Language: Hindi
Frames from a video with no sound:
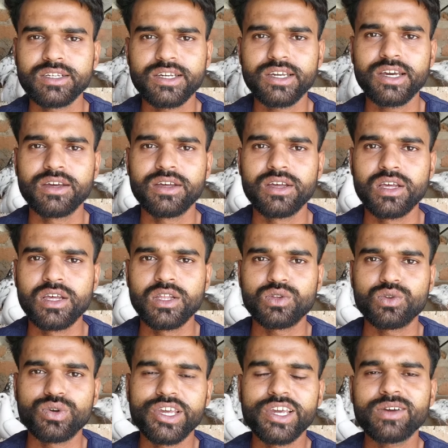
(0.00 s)
ठीक है
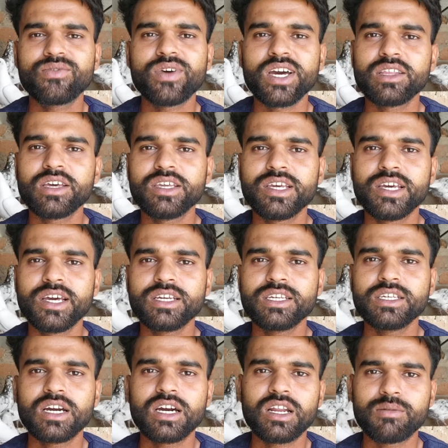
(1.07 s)
तो एक फ़ायदा यह है कि
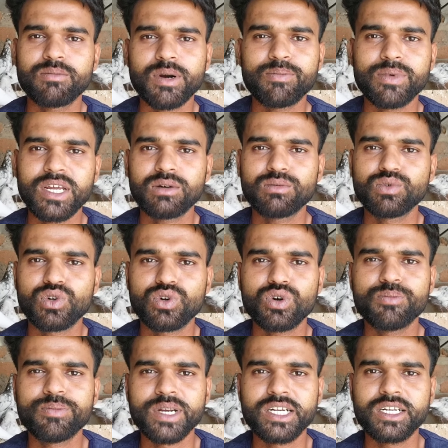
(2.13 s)
अगर हम अपने कबूतरों को
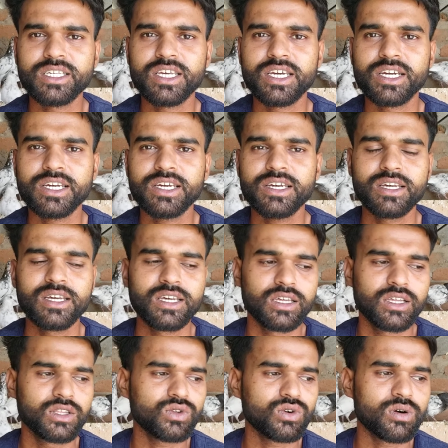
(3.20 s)
मिट्टी देंगे
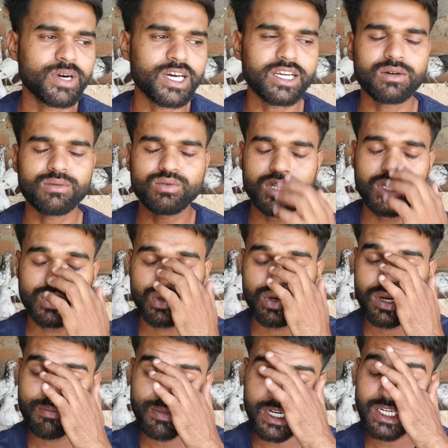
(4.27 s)
तो हमारे कबूतर जो
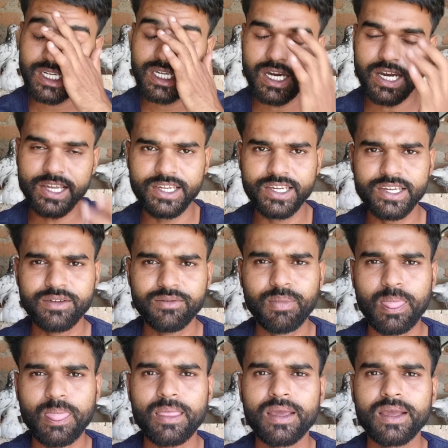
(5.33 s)
है मिट्टी खाएंगे
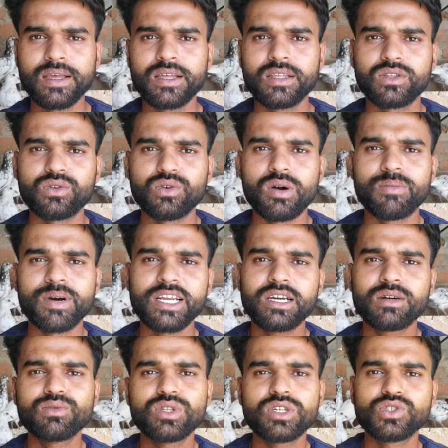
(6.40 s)
तो हमारे
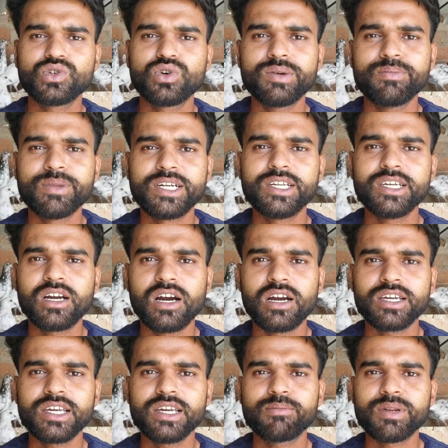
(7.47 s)
कबूतर जो है मिट्टी खा
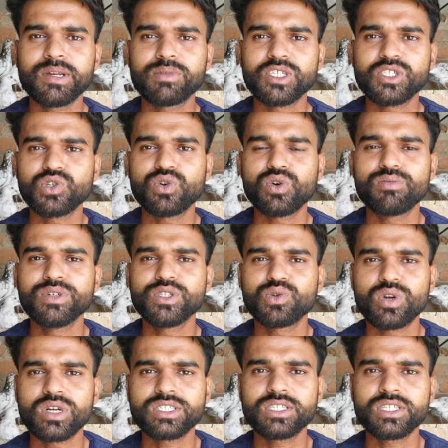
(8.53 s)
के अपने बच्चों को भी
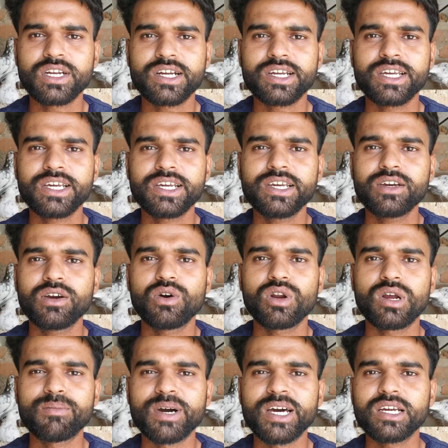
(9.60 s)
सुरक्षित रखेंगे और
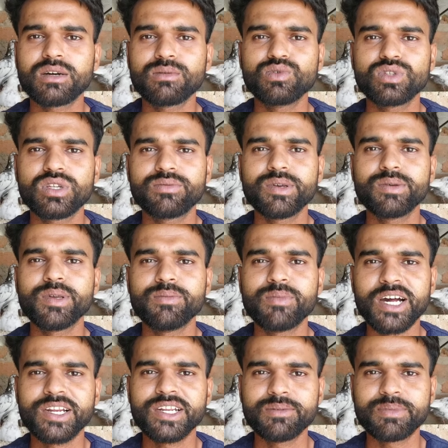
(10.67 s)
हमारे कबूतर भी
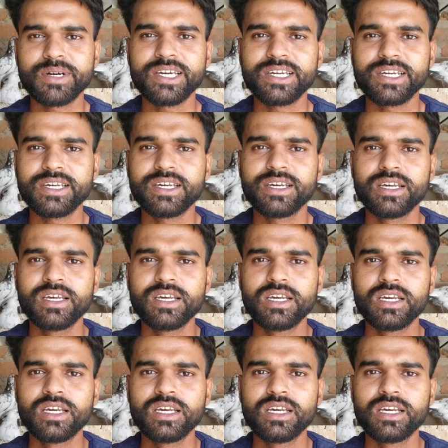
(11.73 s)
बीमार नहीं पड़ेंगे